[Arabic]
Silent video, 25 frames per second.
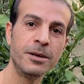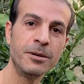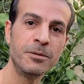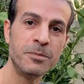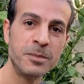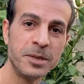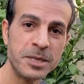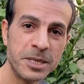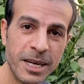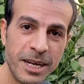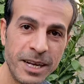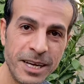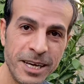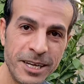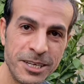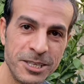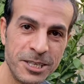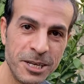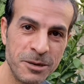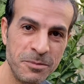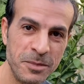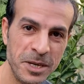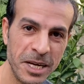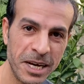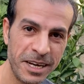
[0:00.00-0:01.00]
مساء الخير
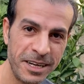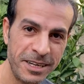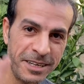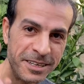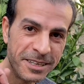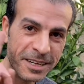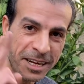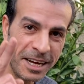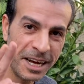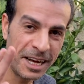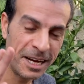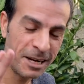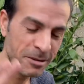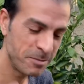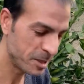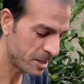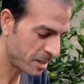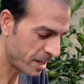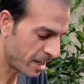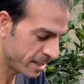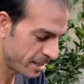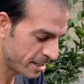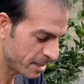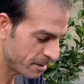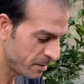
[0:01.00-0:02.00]
جميعا احلى مسا
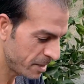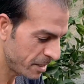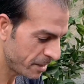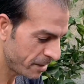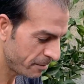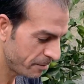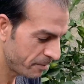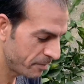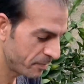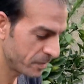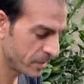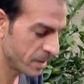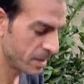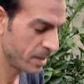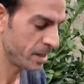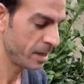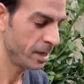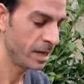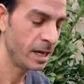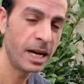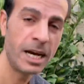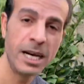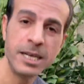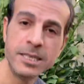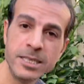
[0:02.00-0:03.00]
على الجميع
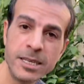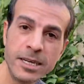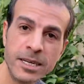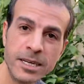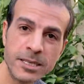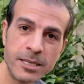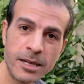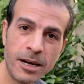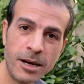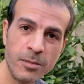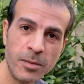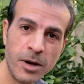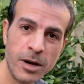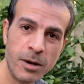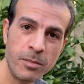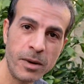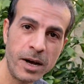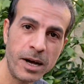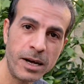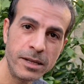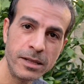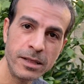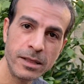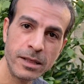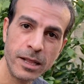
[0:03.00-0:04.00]
عايزين نزرع مع
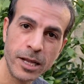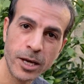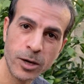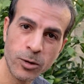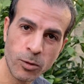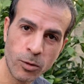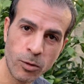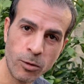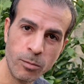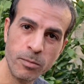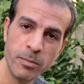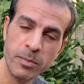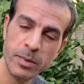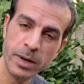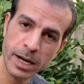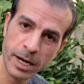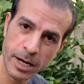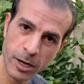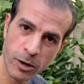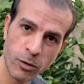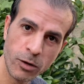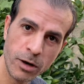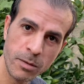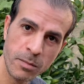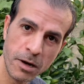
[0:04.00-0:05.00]
بعض الكرنب
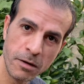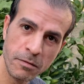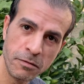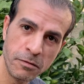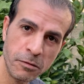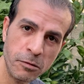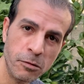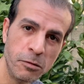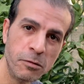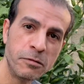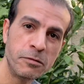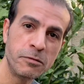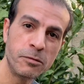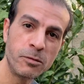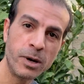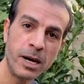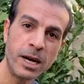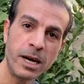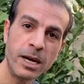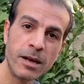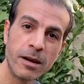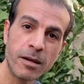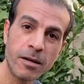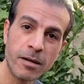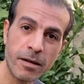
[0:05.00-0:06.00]
اللي هو الملفوف
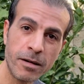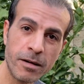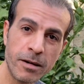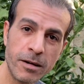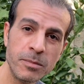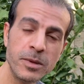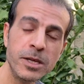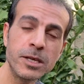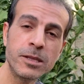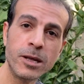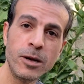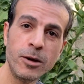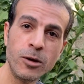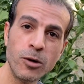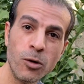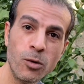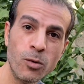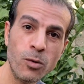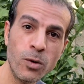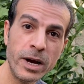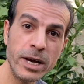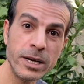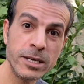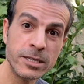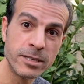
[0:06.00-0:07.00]
والقرنبيط اللي
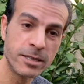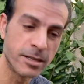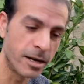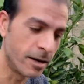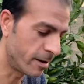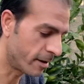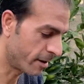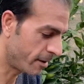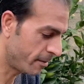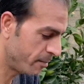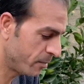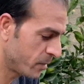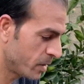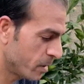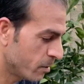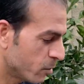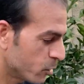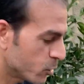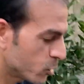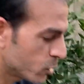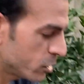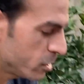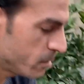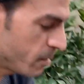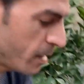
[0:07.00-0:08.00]
هو الزهره
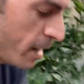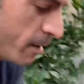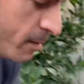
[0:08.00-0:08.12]
بصوا يا جماعه